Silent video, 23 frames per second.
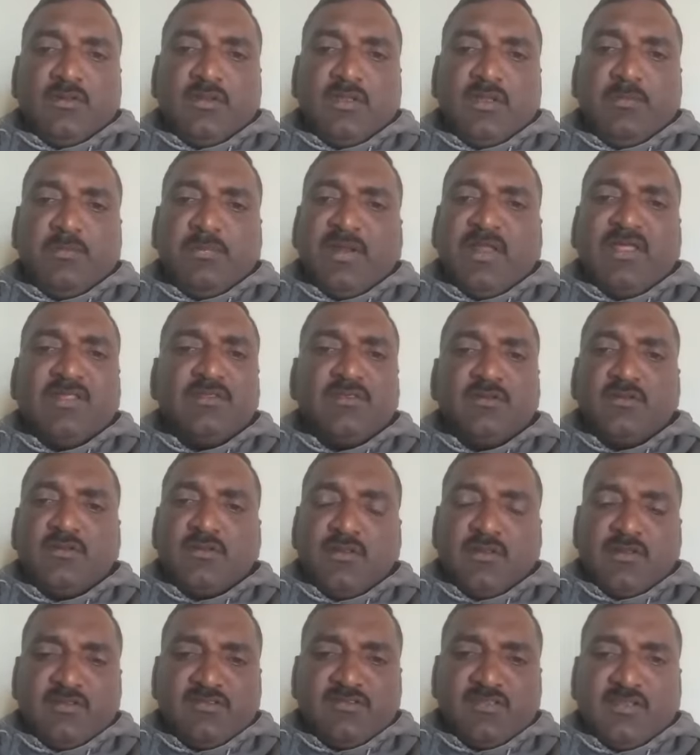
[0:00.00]
ఏ ప్రాంతంలో
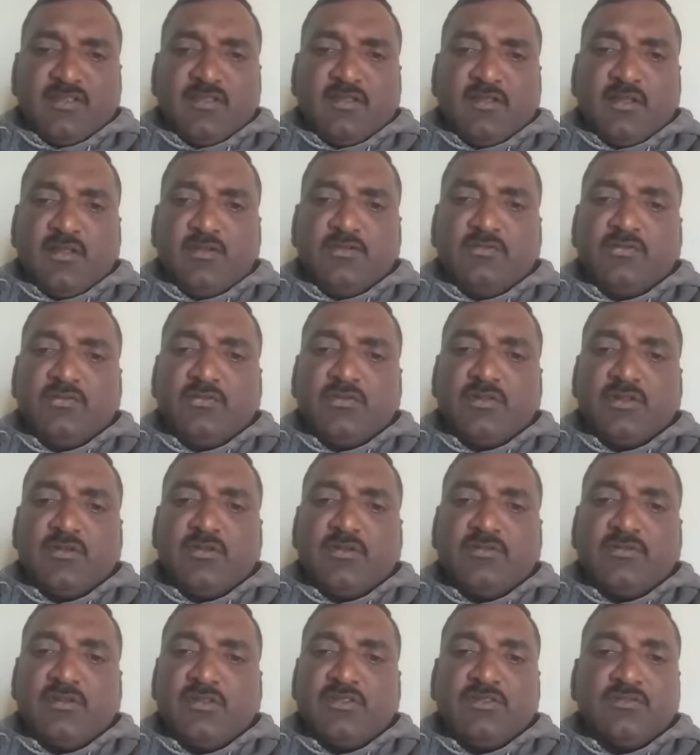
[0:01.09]
అయినా చక్కగా కలిసి ఉంటారు
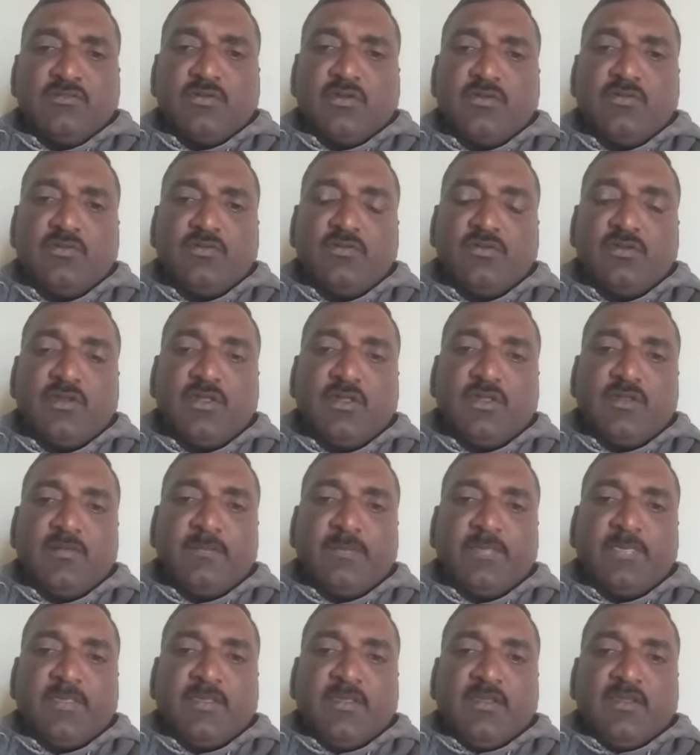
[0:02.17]
అసలు ఇంతవరకు కూడా
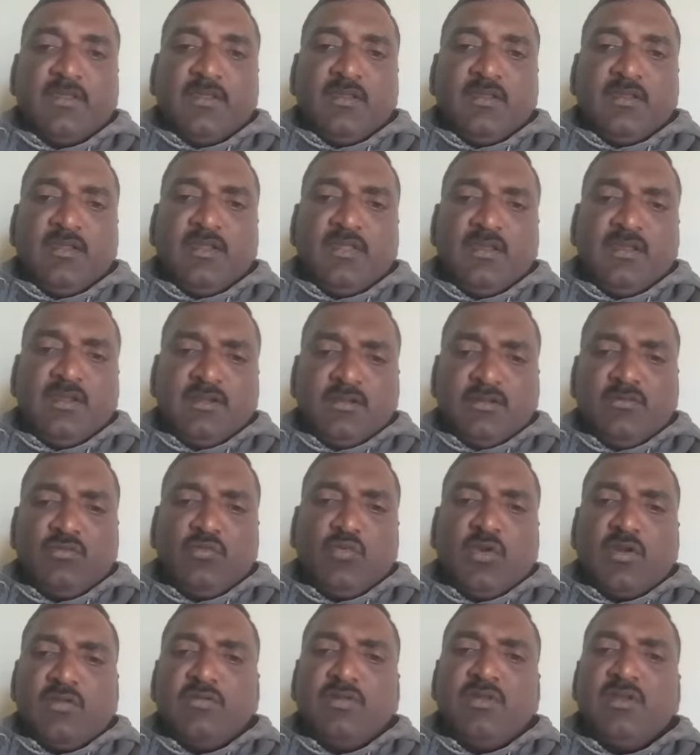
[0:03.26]
ఎలాంటి
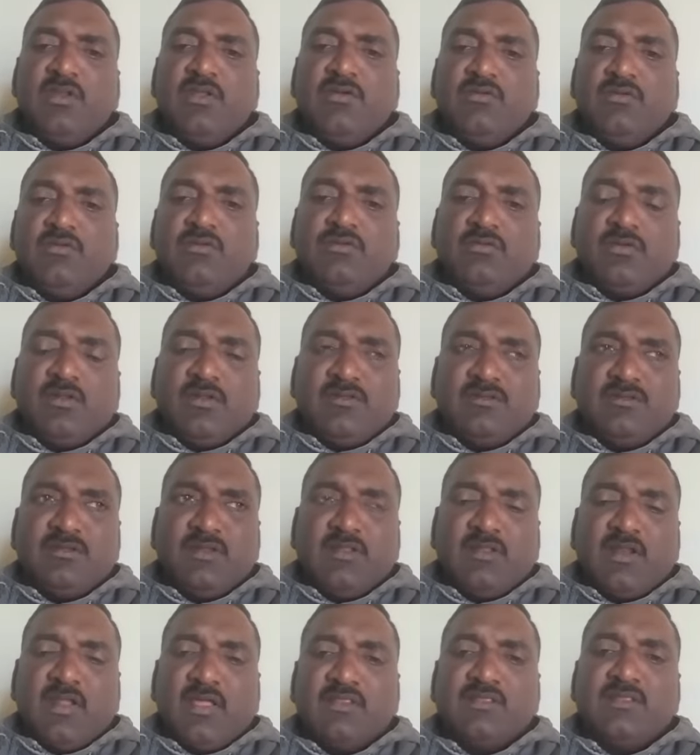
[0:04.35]
గొడవలు లేవు అసలు
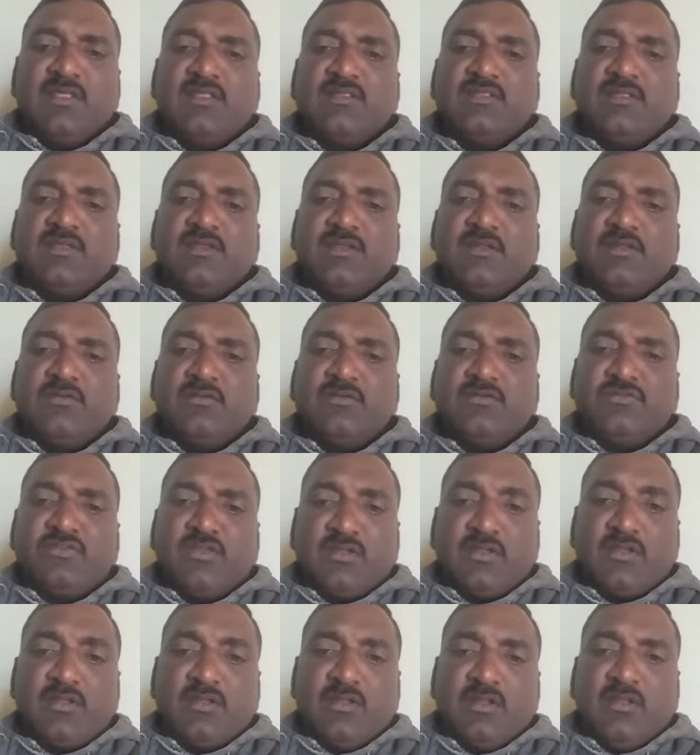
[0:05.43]
రాద్ధాంతాలు లేవు
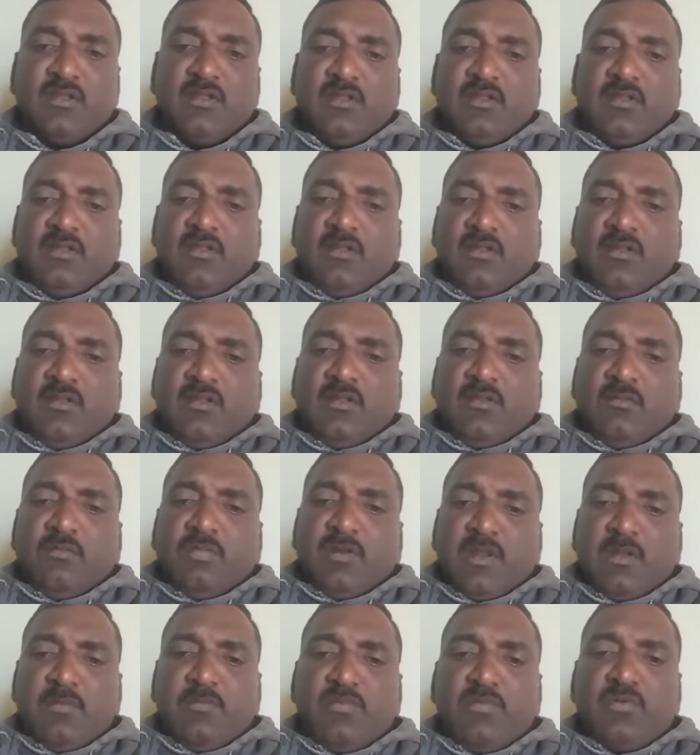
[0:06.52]
చక్కగా
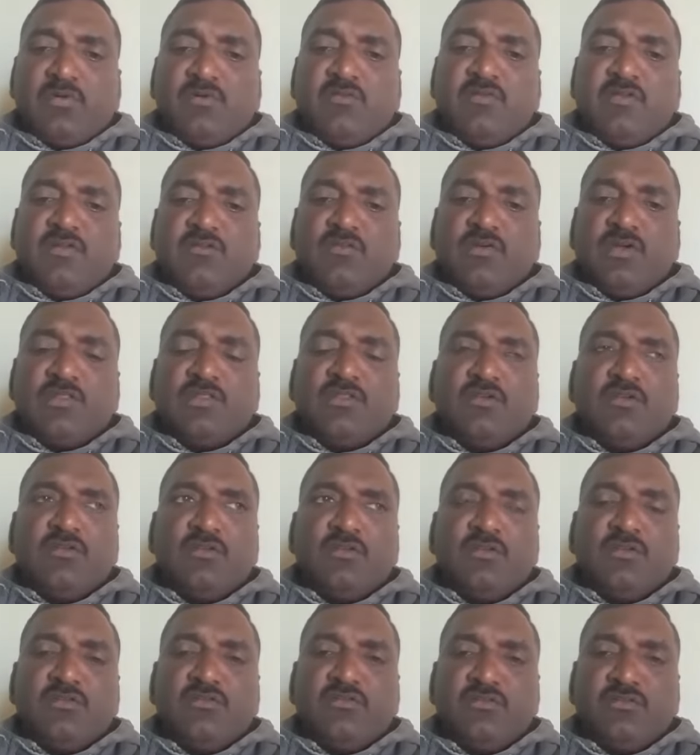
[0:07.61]
ప్రేమపూర్వకమైన
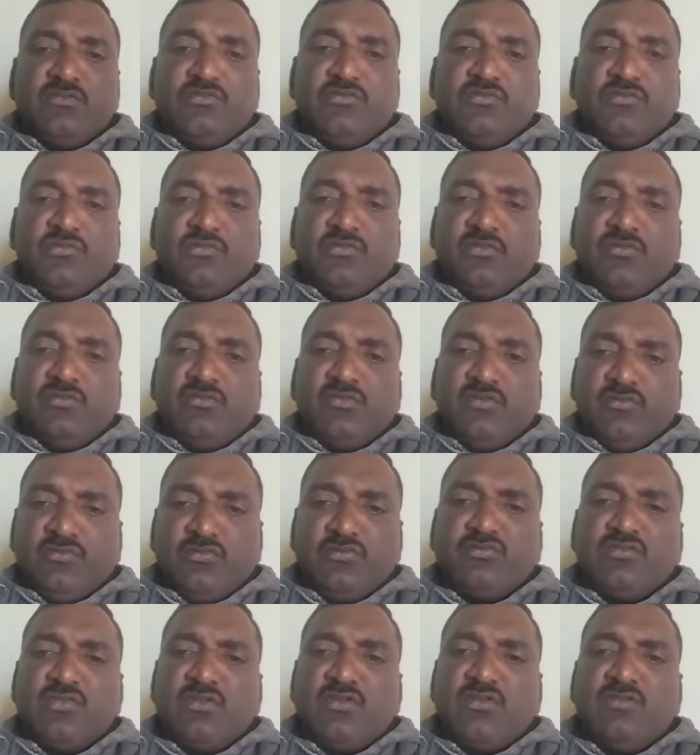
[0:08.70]
వాతావరణంలో జీవిస్తూ ఉండవు
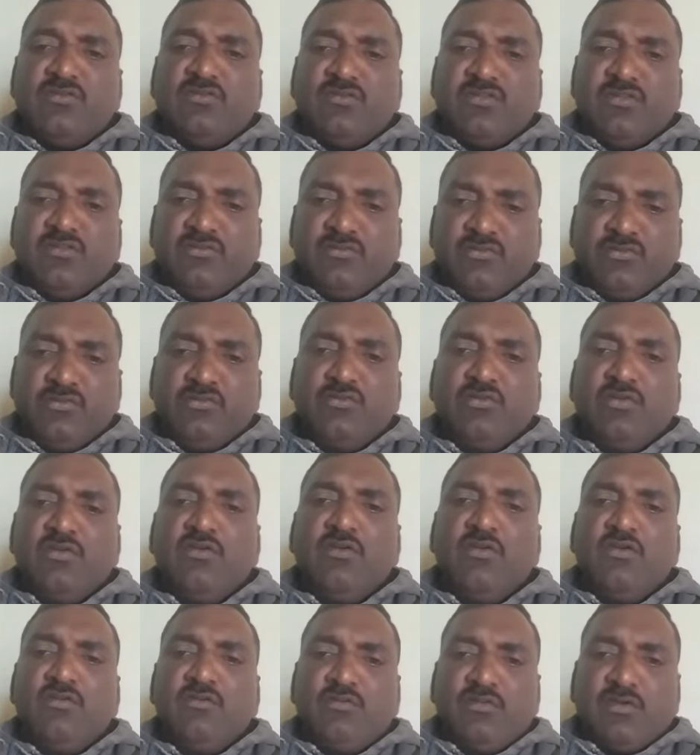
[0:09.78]
జీవిస్తున్నాం జీవిస్తూ
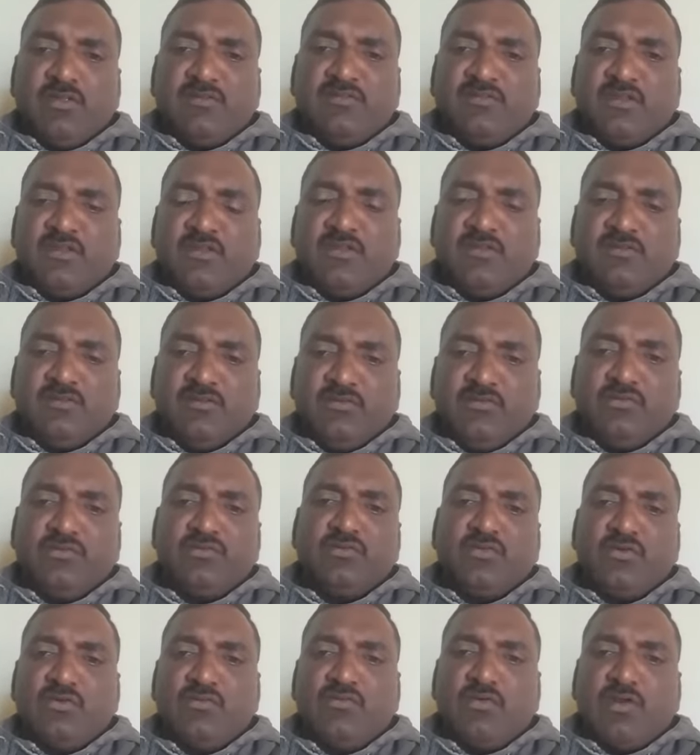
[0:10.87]
ఉండేవాళ్ళు కూడా చక్కగా
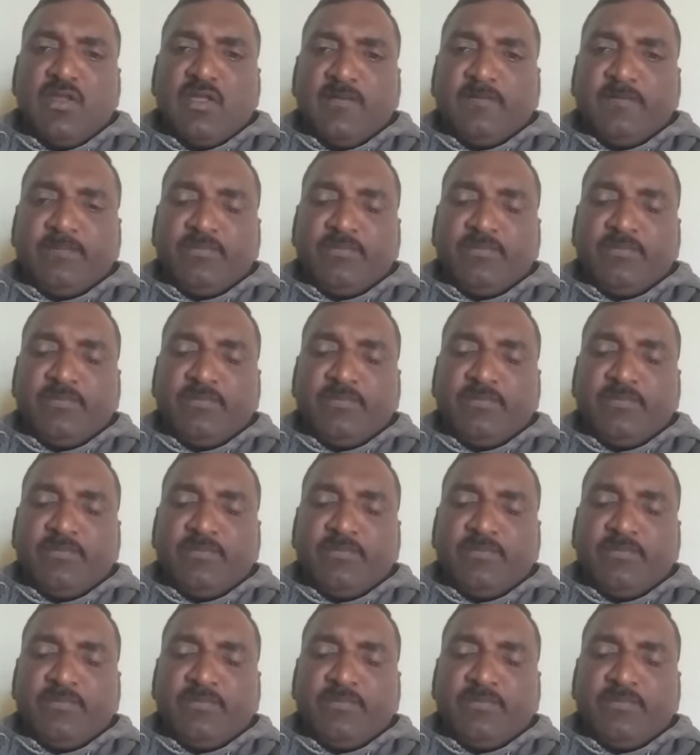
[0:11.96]
జీవిస్తున్నాం కూడా